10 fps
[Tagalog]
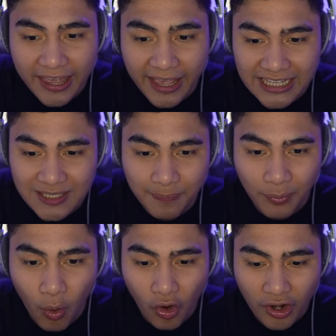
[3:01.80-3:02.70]

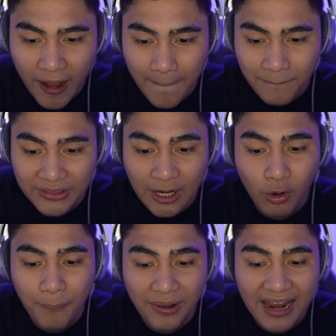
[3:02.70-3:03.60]
i-explore. Um, dalawa
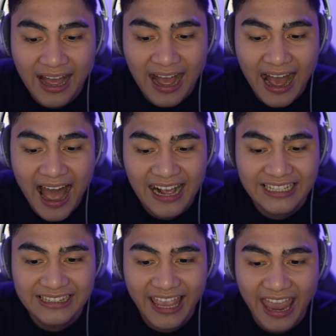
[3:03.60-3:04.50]
pa lang ang
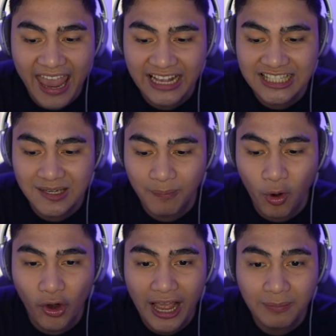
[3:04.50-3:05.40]
aking
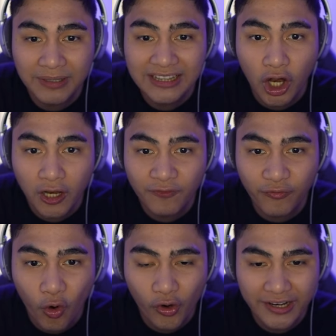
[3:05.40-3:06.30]
na-explore at may dark
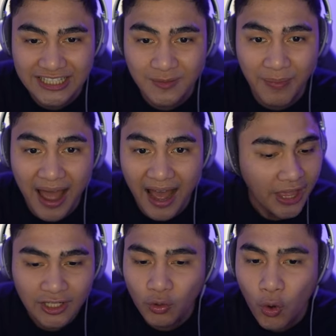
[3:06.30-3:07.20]
forest pa.
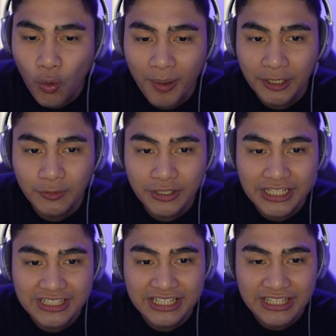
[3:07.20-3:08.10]
At oh my
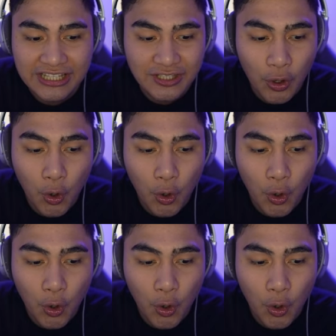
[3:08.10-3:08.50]
goodness, this is so